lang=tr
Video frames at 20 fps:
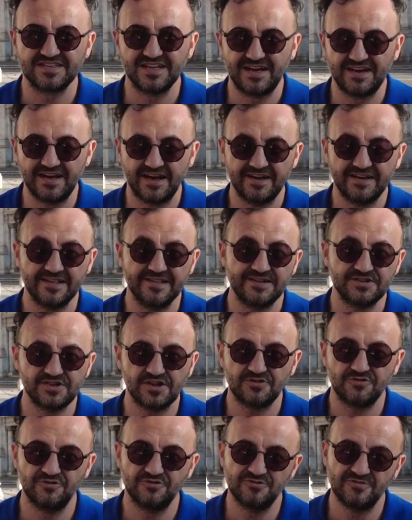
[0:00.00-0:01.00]
Yani
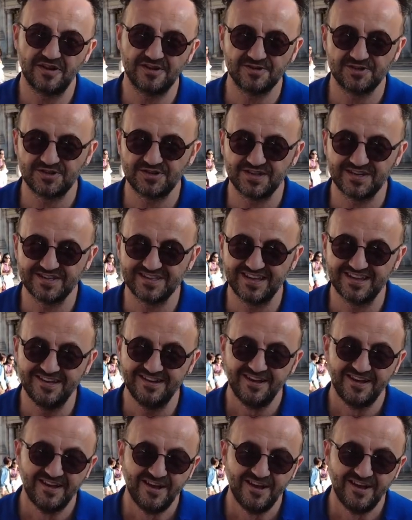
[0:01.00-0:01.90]
ayrılacak konu başlıkları değil.